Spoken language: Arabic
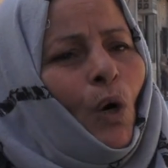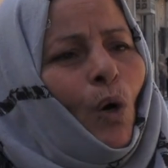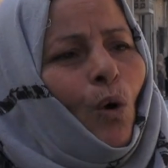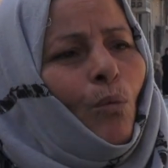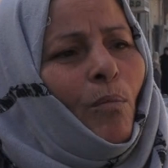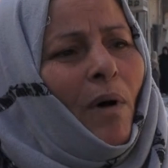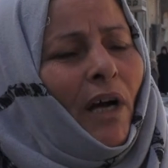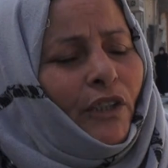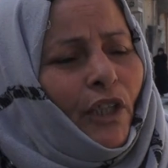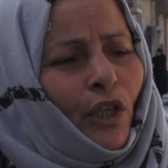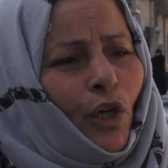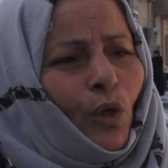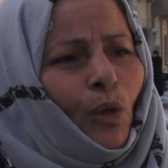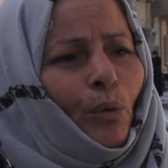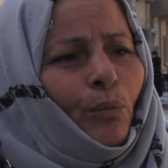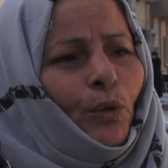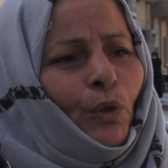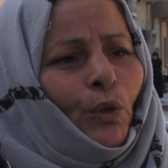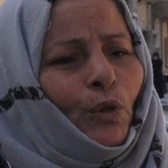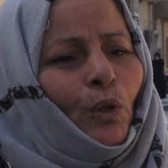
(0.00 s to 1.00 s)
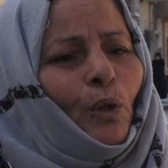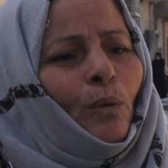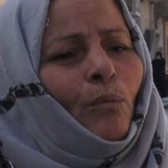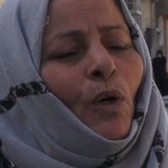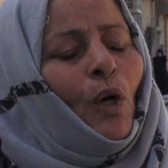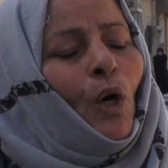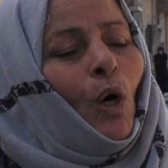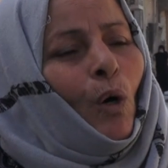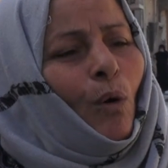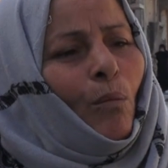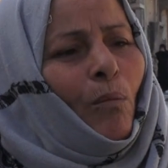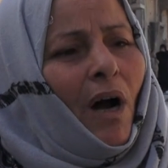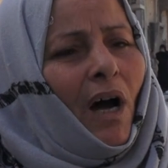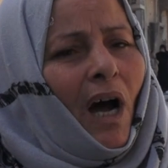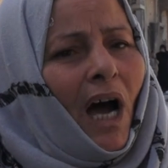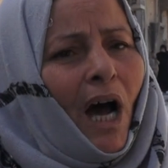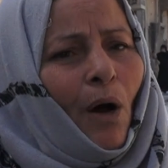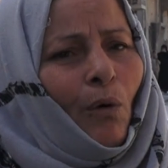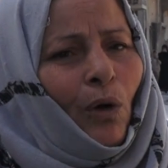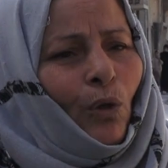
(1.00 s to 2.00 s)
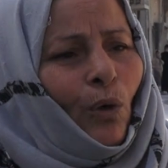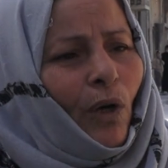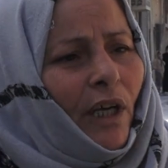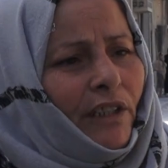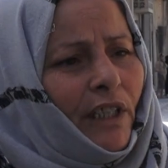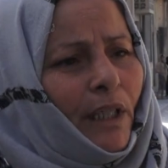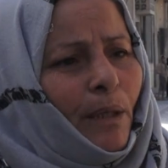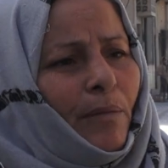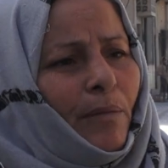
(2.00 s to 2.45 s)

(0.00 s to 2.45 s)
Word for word: وما تركوا بيوتهم وما حاولوا قدر